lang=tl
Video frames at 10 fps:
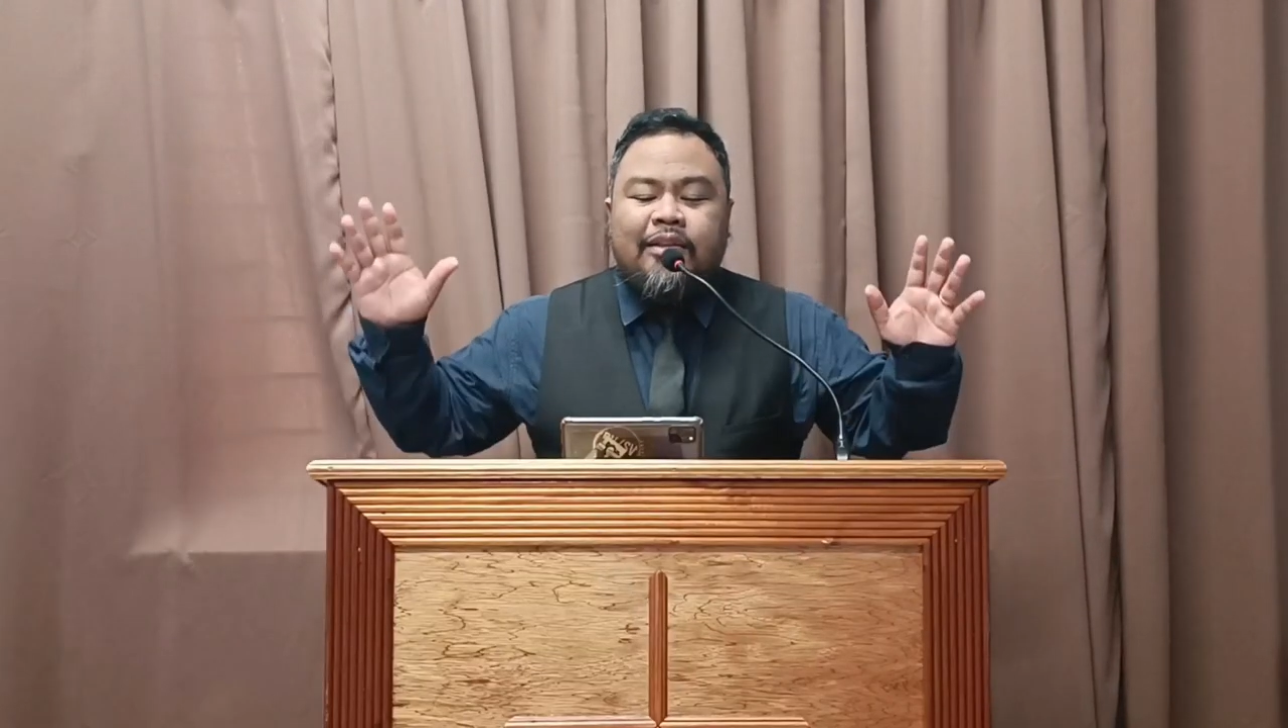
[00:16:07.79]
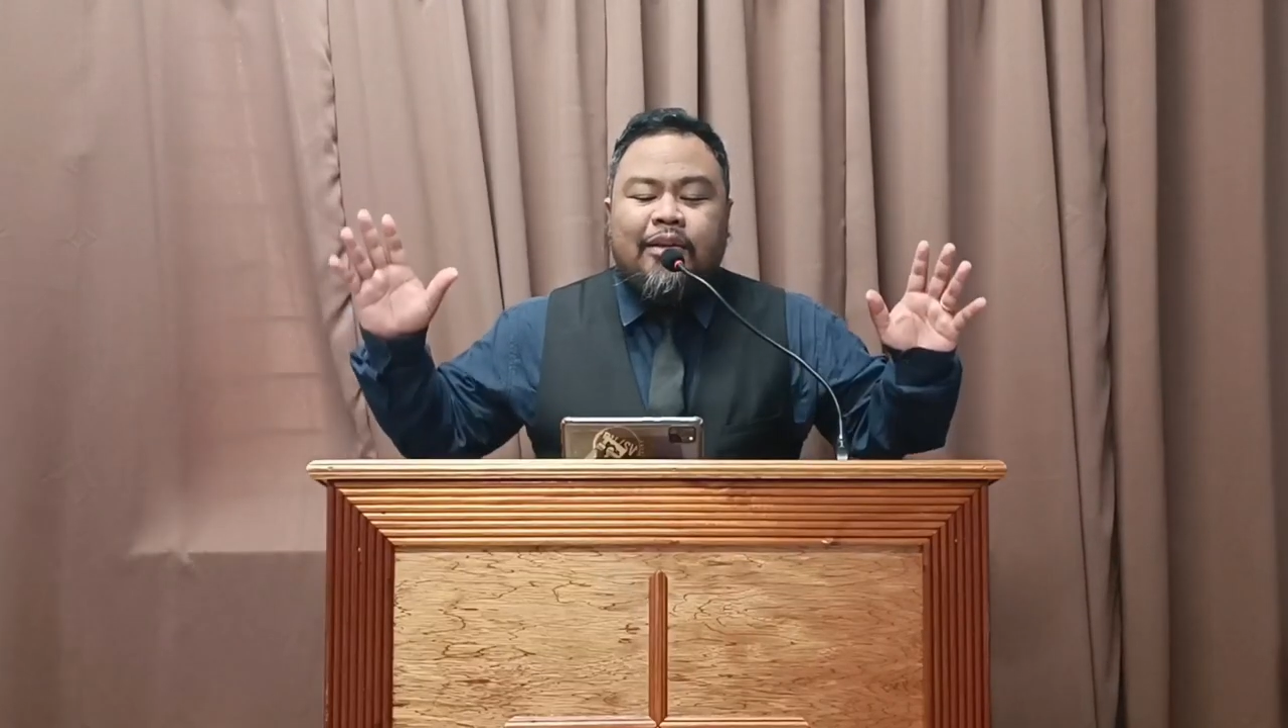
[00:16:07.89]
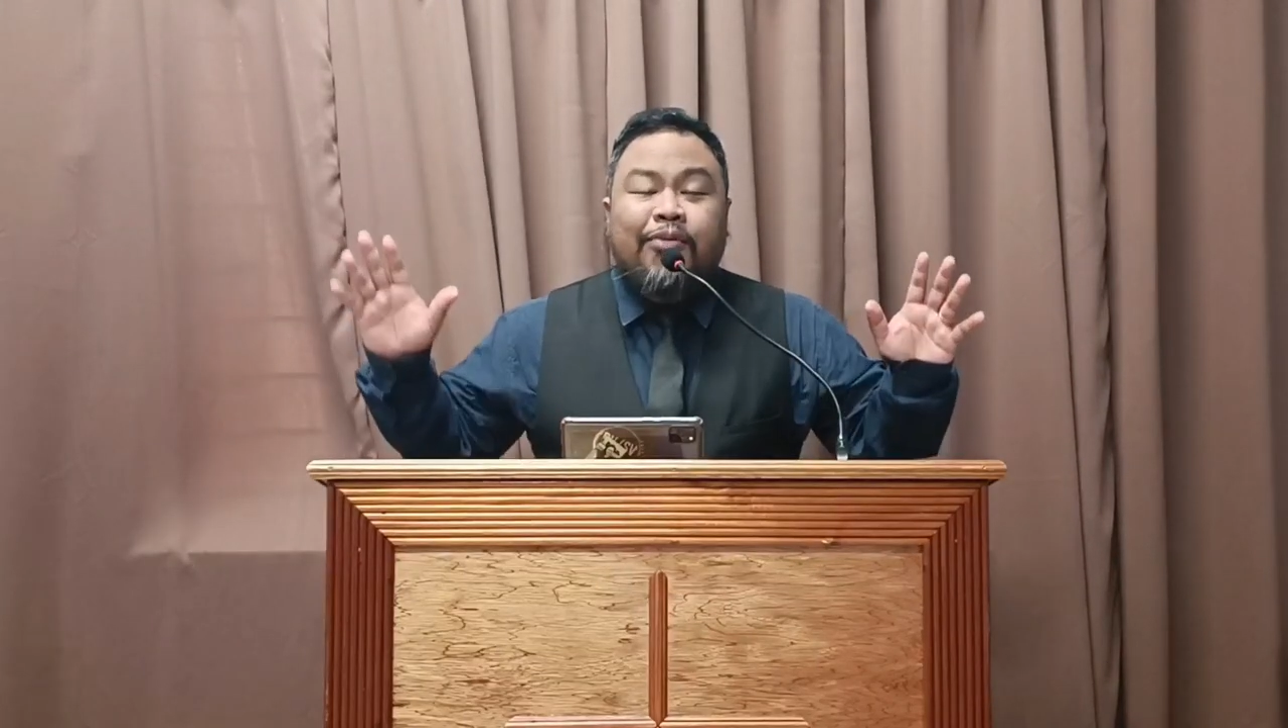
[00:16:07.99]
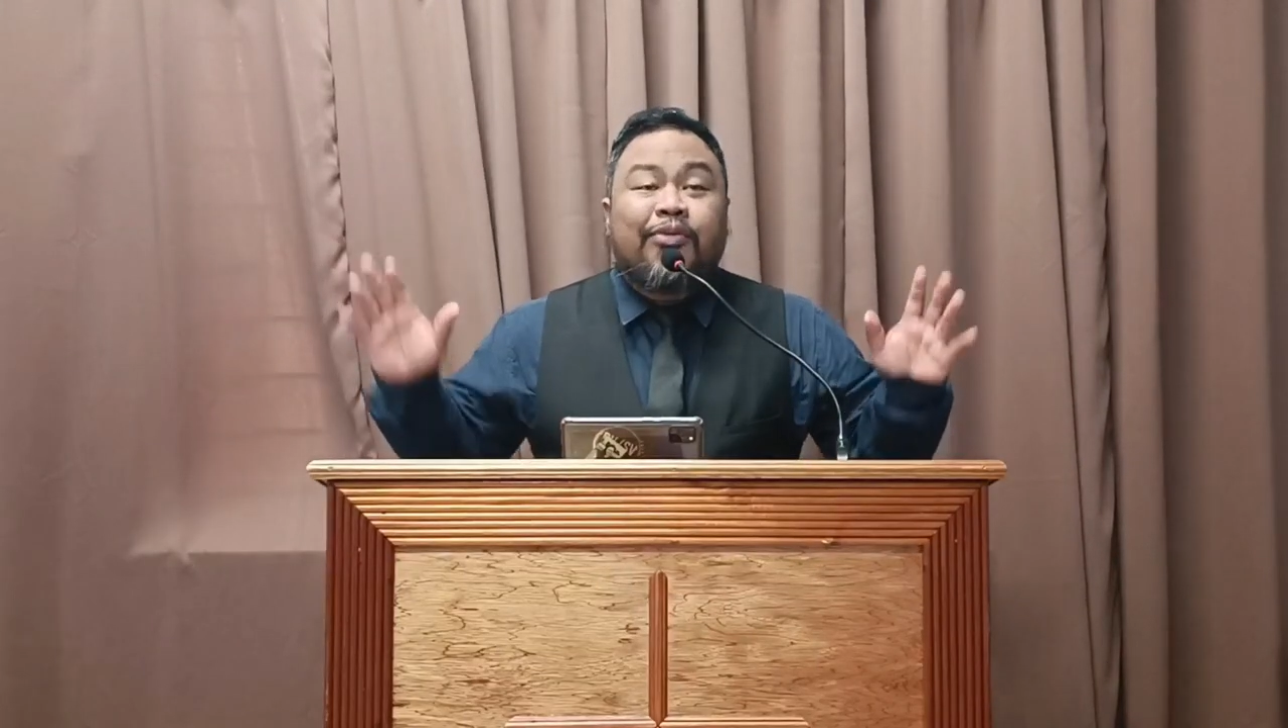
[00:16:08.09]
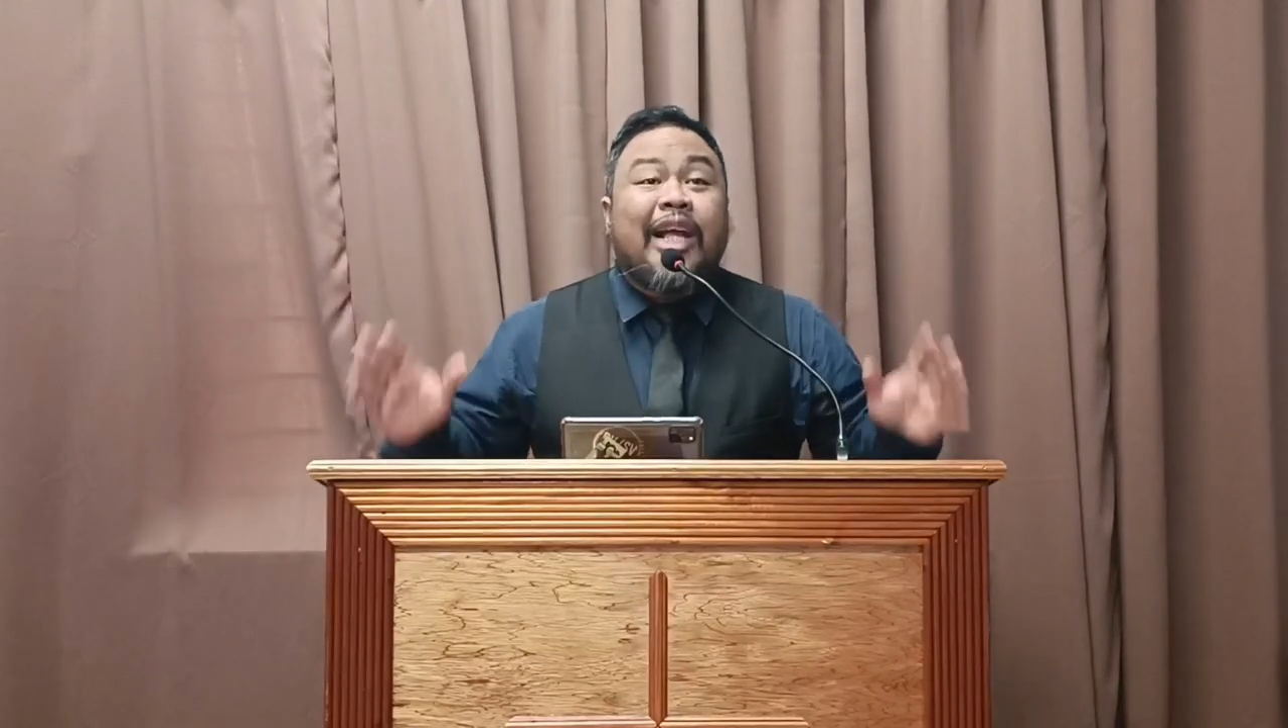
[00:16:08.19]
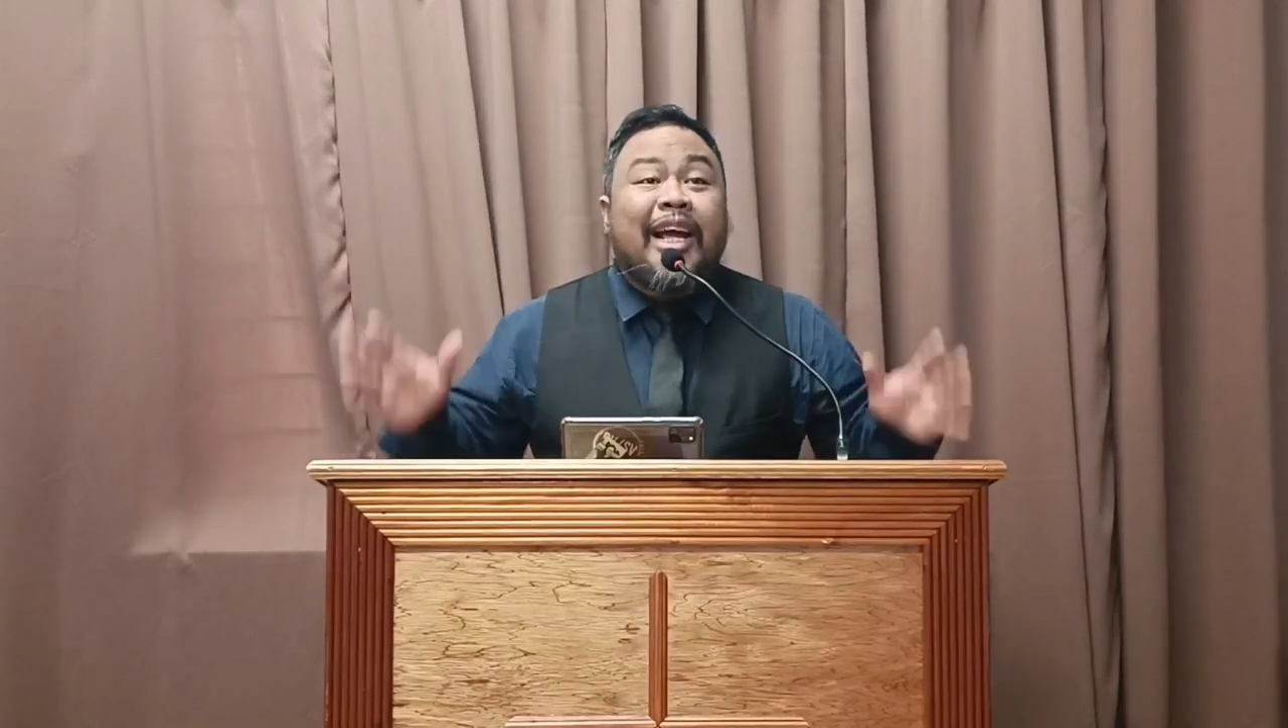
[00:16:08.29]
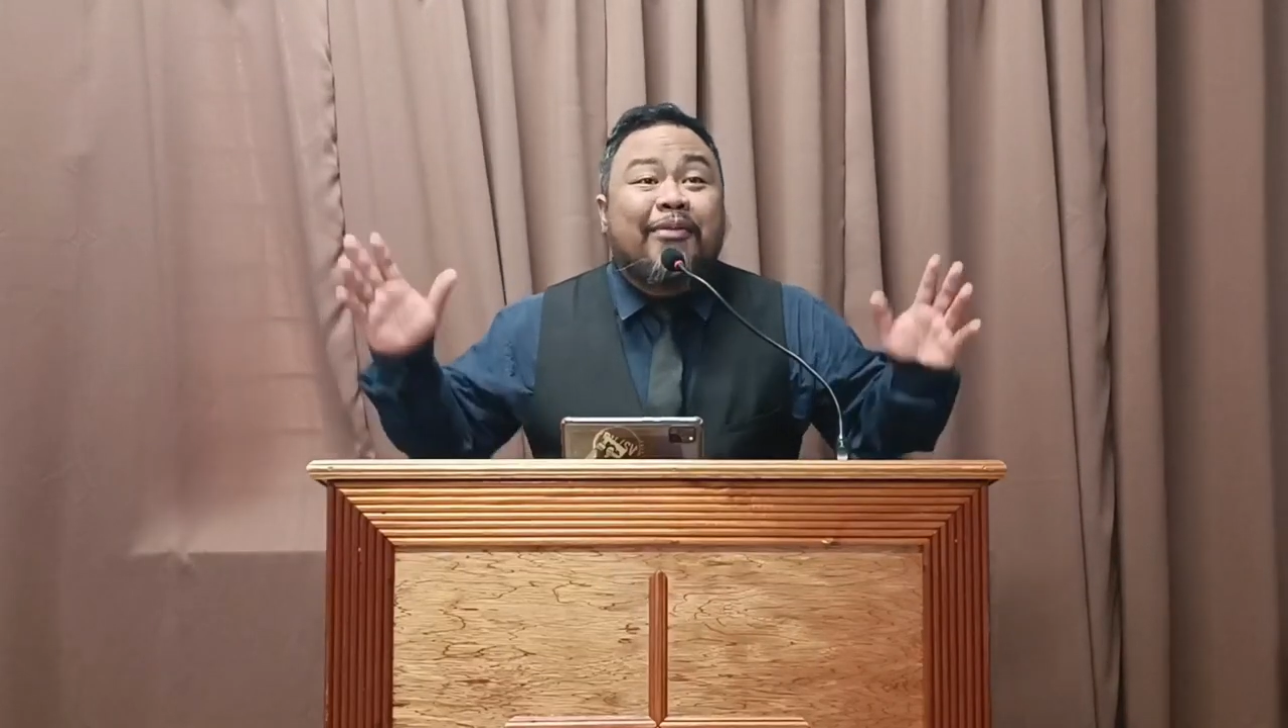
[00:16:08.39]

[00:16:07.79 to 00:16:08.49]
of time.